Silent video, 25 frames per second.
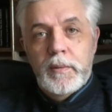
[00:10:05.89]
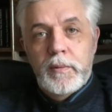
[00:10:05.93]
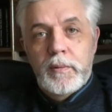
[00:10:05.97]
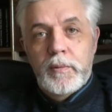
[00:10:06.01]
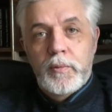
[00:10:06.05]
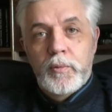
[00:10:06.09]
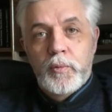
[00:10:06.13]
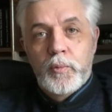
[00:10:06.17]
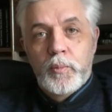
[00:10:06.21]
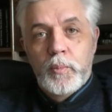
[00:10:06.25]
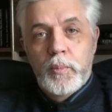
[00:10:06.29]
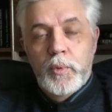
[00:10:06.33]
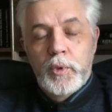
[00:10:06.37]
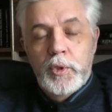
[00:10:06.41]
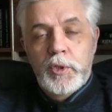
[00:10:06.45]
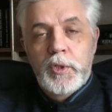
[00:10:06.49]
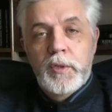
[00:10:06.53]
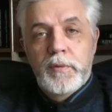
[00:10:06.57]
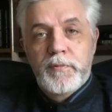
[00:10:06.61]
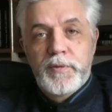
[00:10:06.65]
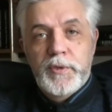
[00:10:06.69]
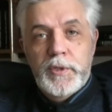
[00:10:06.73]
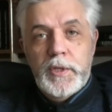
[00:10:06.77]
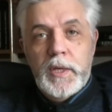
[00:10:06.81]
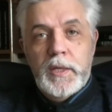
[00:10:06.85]
ну,
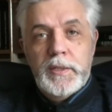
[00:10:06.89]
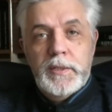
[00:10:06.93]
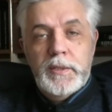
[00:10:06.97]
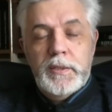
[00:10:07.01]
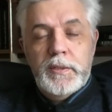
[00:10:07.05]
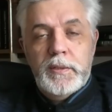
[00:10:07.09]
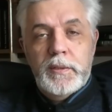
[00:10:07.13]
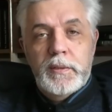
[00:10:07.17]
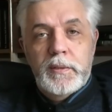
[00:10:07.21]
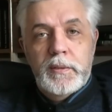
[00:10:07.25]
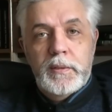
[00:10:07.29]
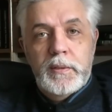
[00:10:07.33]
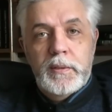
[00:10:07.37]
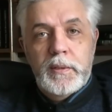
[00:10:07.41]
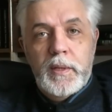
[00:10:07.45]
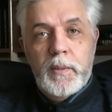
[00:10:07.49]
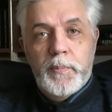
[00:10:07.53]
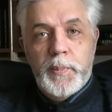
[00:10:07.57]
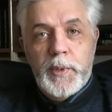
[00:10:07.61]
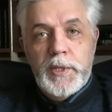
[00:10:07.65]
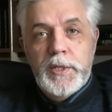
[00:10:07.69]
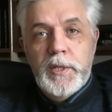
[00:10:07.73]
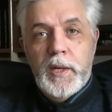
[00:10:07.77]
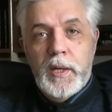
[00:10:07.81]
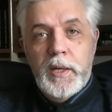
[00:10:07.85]
можно взять э,
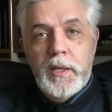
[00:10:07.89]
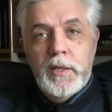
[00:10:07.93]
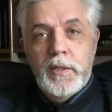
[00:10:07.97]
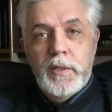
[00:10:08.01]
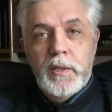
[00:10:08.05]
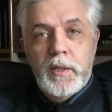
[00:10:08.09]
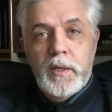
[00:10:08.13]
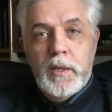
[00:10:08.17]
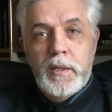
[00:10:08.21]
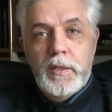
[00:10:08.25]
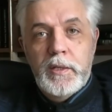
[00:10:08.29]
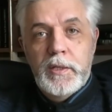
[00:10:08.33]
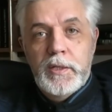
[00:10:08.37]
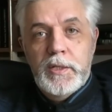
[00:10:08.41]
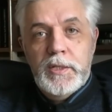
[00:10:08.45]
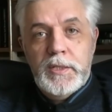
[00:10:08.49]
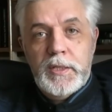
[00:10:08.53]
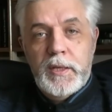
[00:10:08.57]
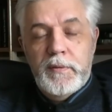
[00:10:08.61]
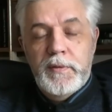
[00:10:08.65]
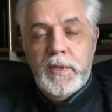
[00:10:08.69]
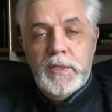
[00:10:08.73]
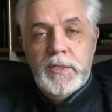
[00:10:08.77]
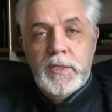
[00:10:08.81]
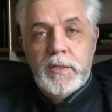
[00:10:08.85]
определение из
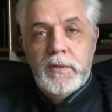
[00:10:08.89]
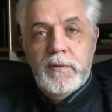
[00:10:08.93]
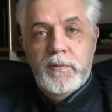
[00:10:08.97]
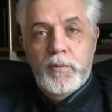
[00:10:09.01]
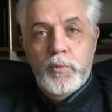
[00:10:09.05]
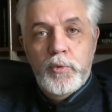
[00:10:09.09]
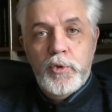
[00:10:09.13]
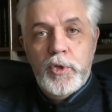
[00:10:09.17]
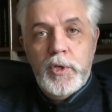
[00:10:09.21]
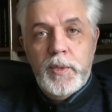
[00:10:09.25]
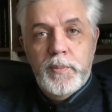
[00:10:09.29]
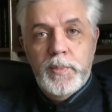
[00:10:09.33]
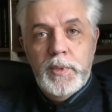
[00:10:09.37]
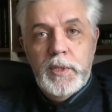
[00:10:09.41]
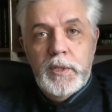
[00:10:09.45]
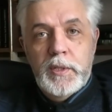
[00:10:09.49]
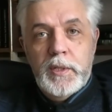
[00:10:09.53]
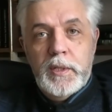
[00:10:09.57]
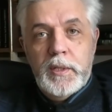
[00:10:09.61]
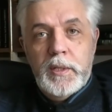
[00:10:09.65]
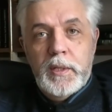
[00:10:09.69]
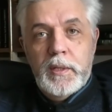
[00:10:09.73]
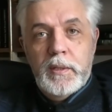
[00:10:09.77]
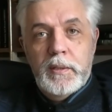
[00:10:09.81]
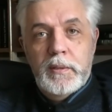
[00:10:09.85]
советского
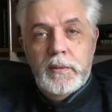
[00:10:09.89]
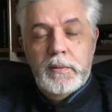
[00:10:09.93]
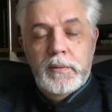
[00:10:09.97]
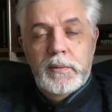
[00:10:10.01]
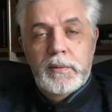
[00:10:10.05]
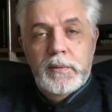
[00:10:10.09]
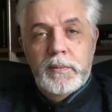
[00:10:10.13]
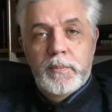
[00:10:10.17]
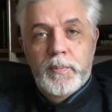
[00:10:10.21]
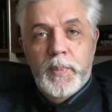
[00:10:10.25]
учебника э,